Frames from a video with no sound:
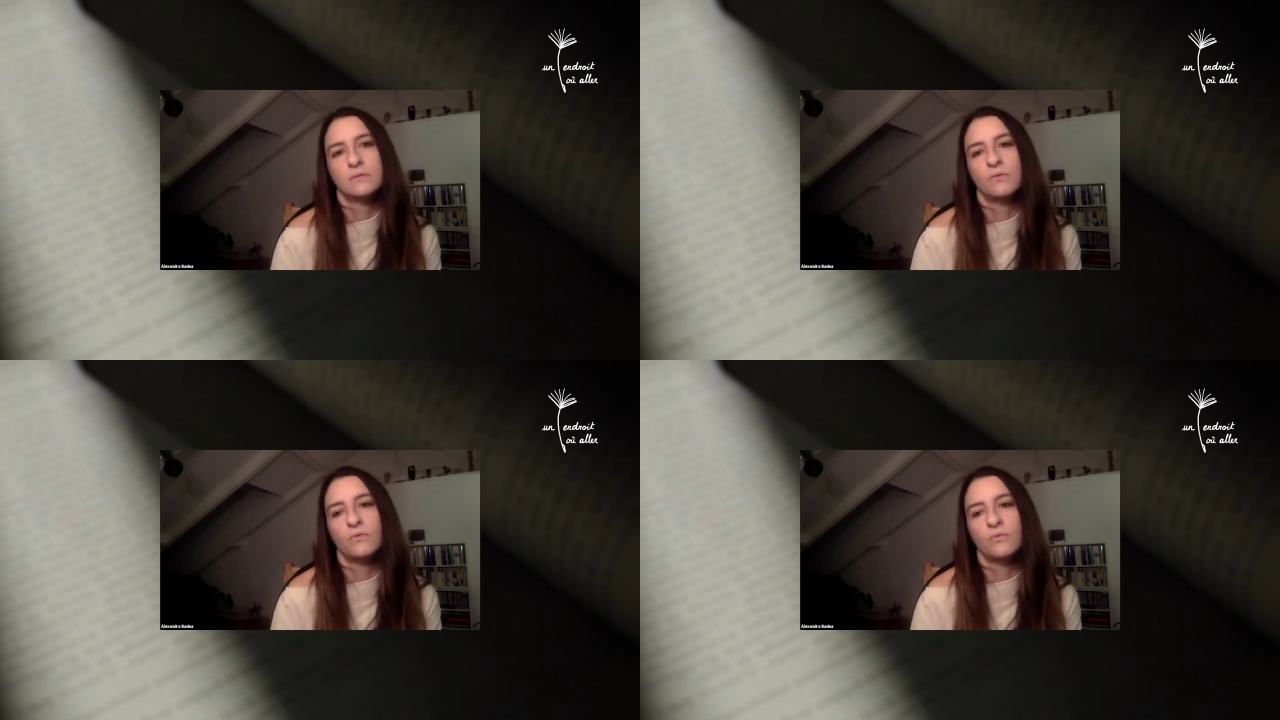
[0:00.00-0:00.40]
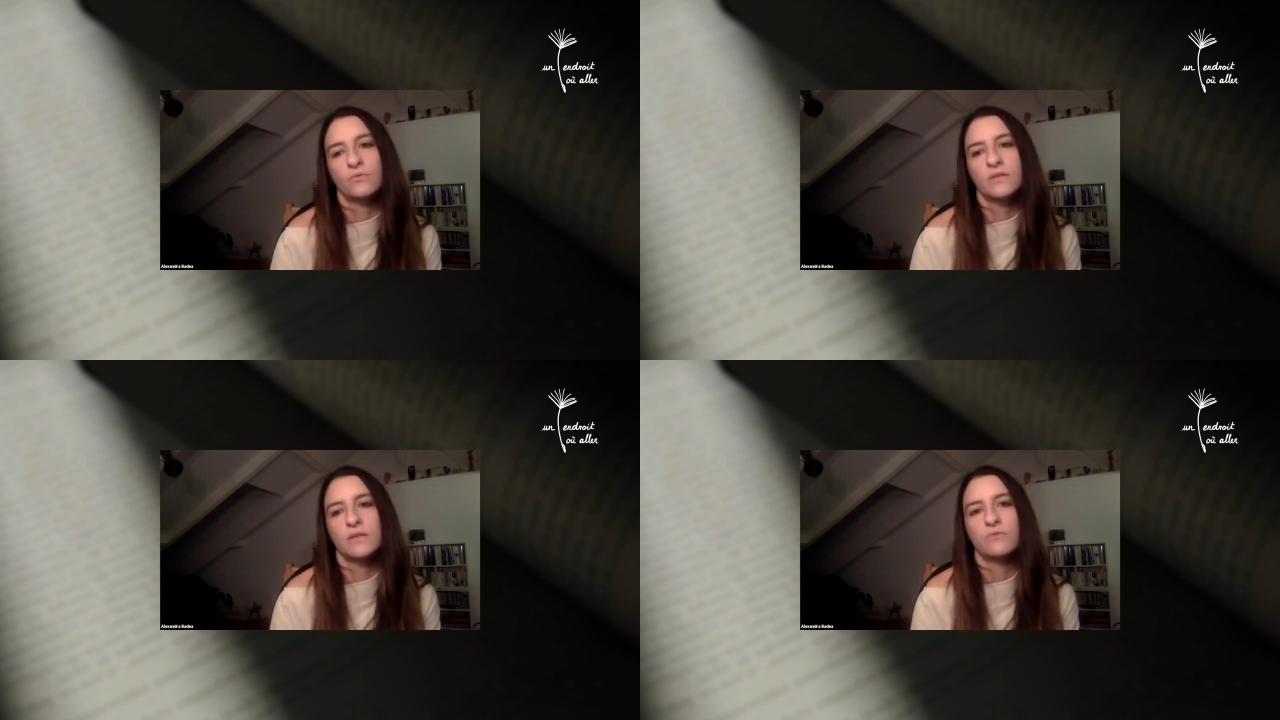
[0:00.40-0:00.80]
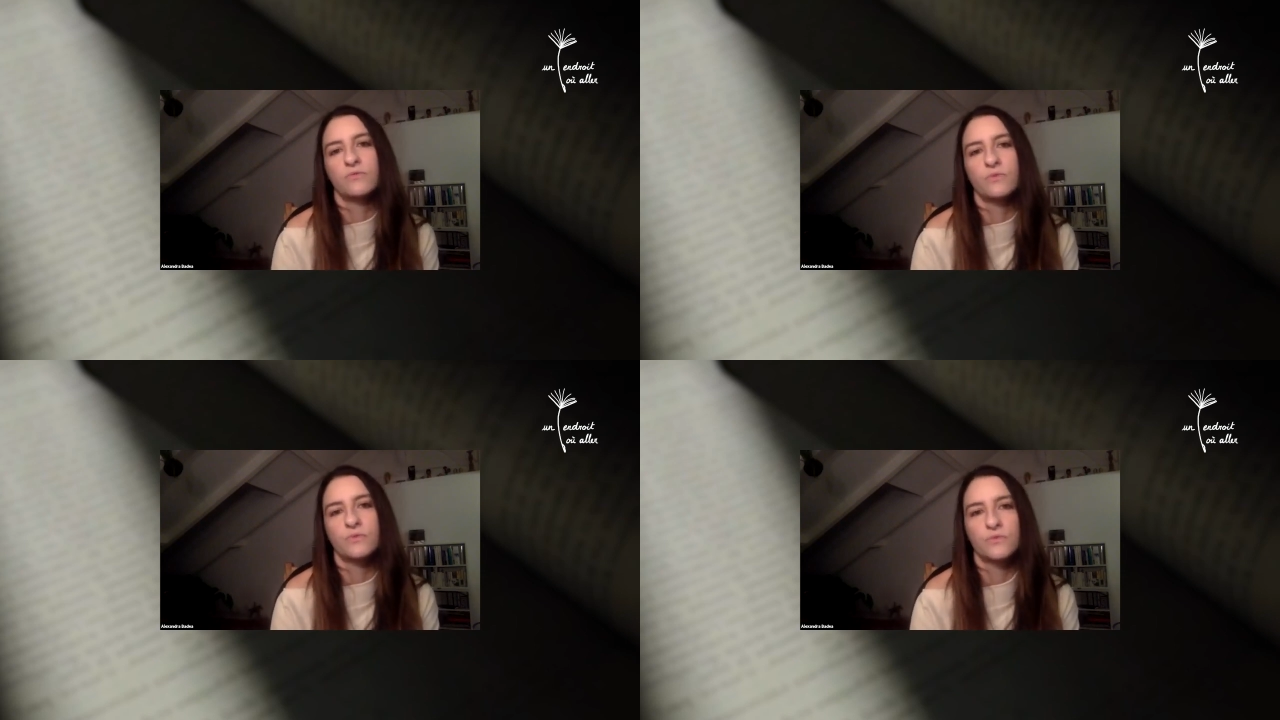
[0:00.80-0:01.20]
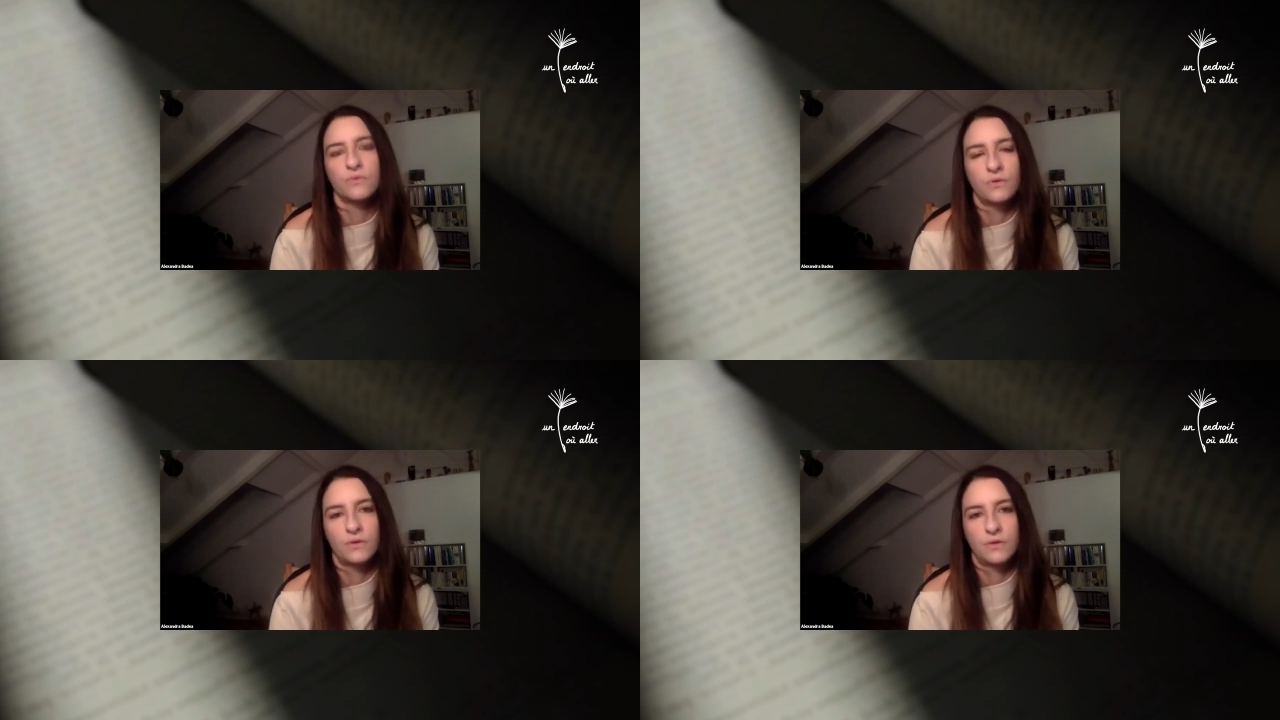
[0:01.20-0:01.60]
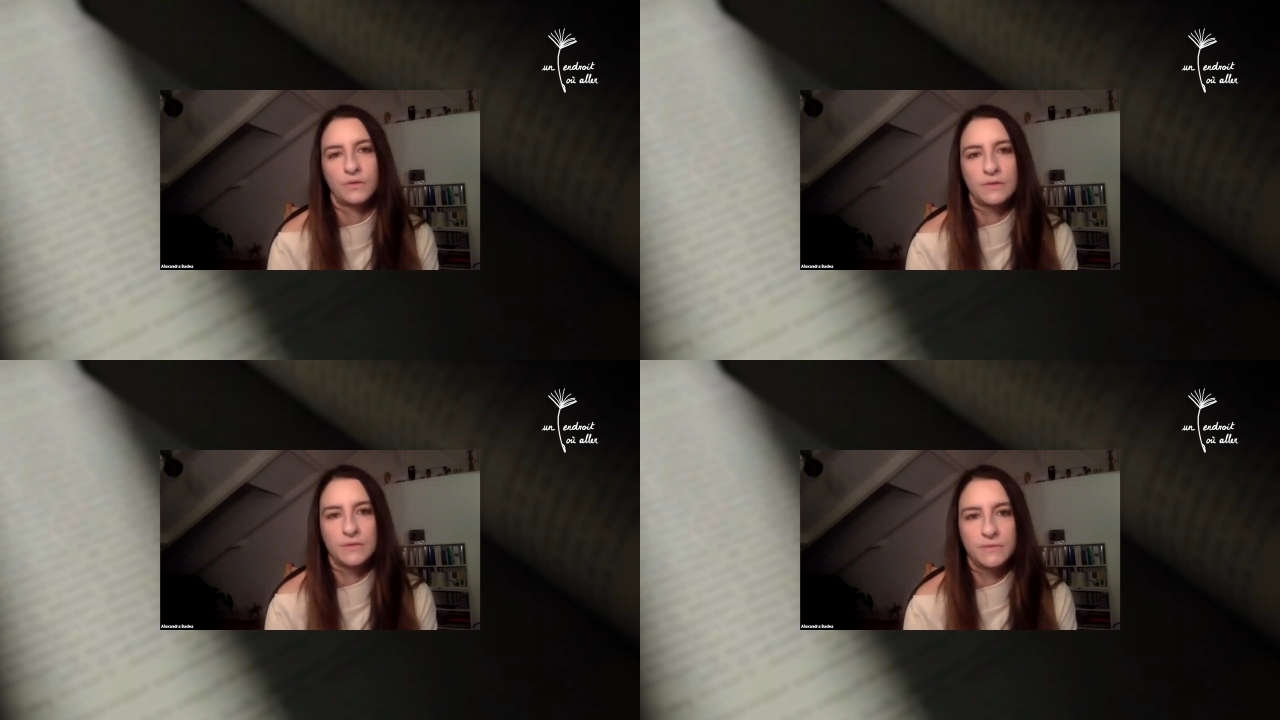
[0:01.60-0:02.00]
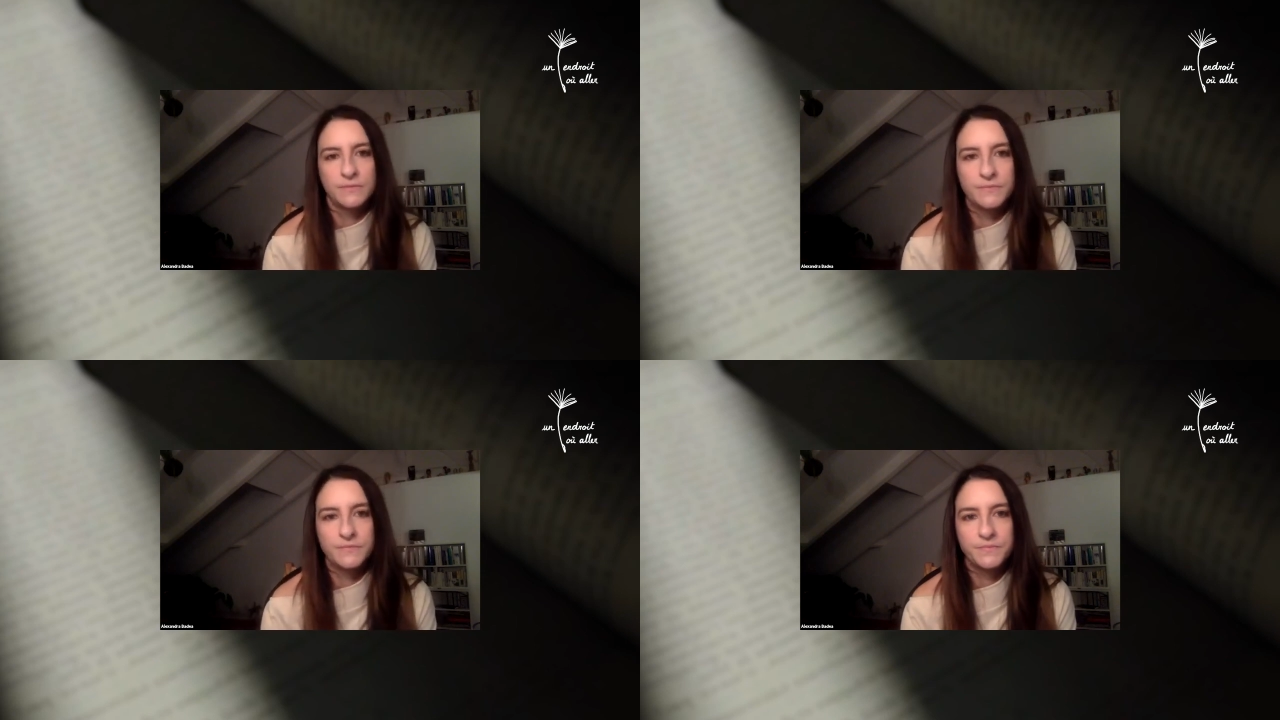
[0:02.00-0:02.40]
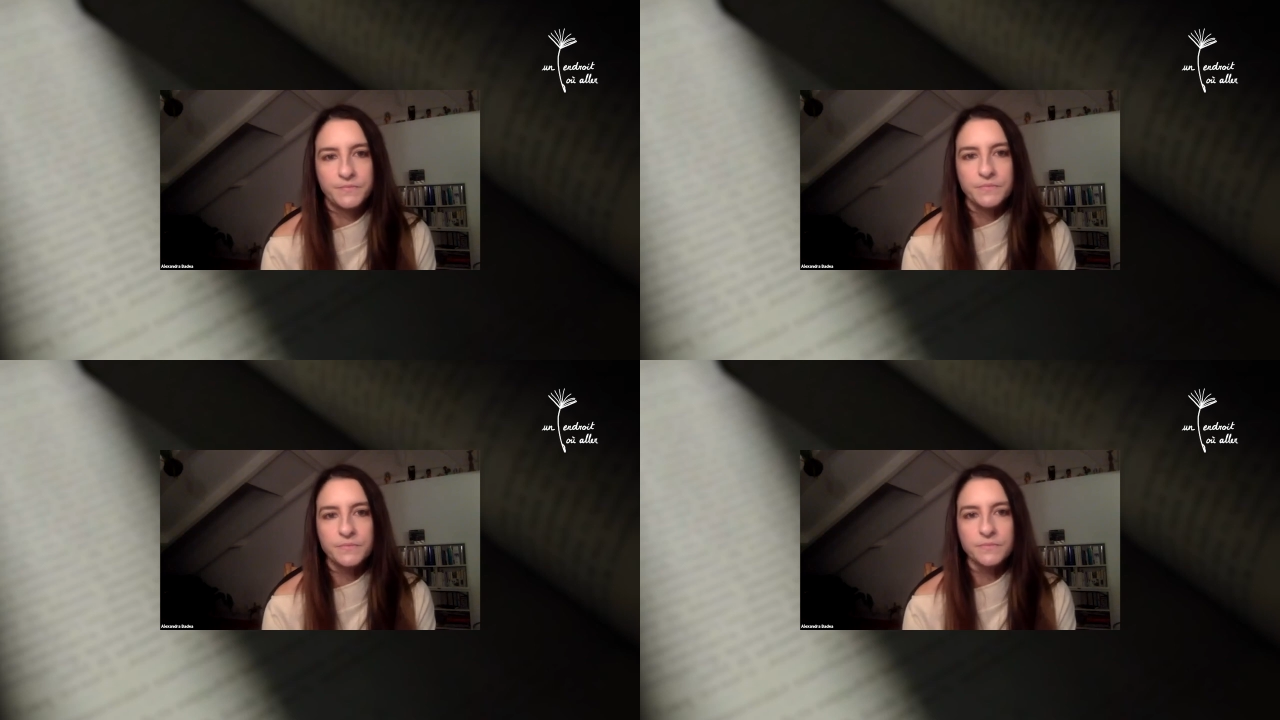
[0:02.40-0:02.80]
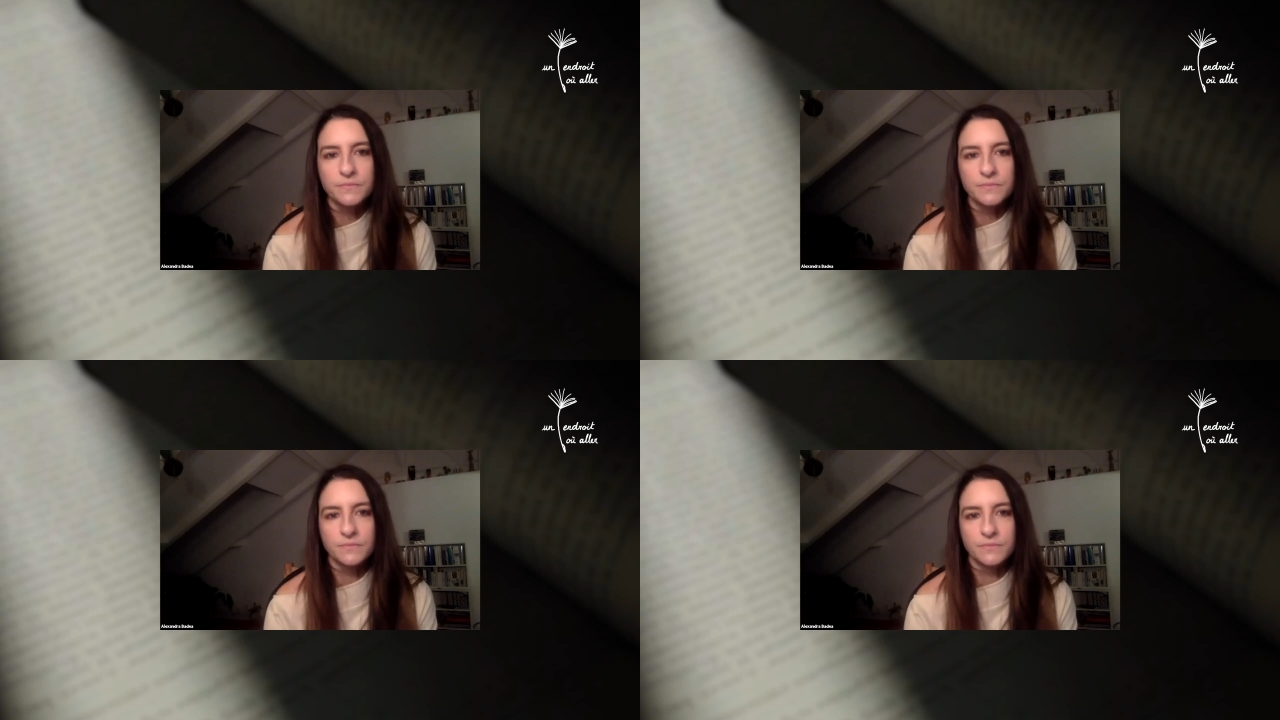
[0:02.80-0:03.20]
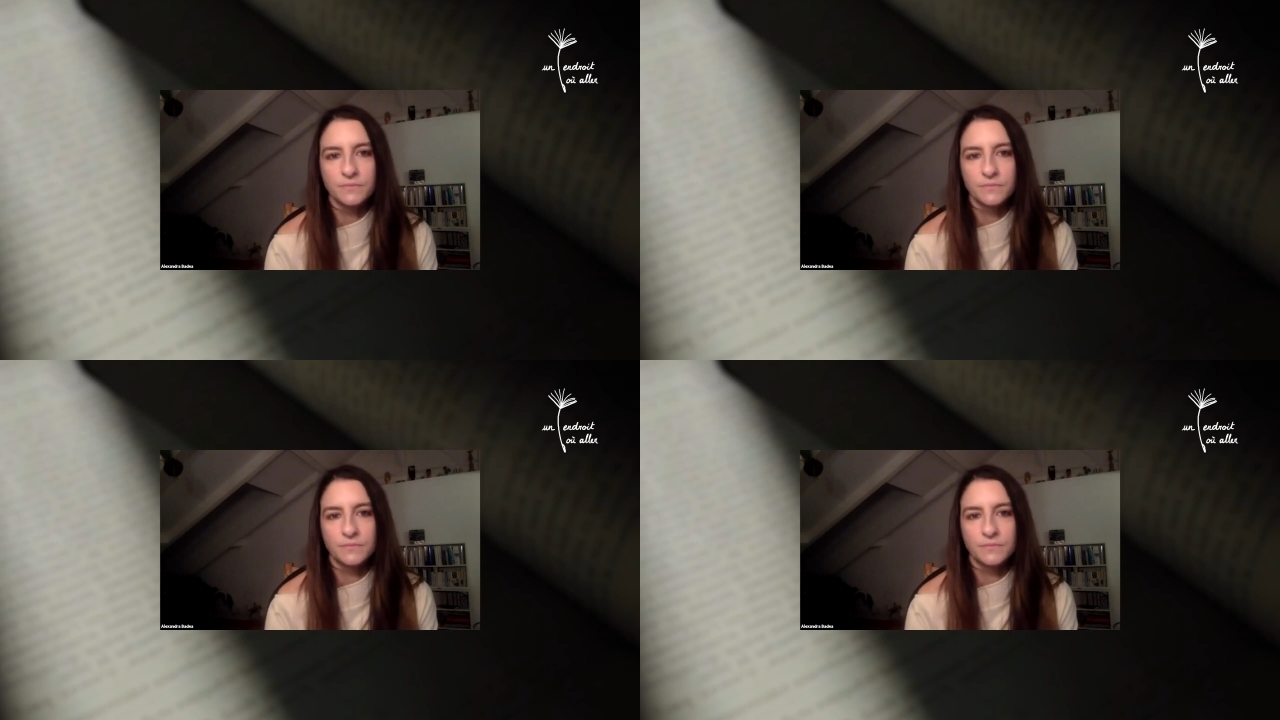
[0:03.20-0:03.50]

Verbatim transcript: rencontrées en France. En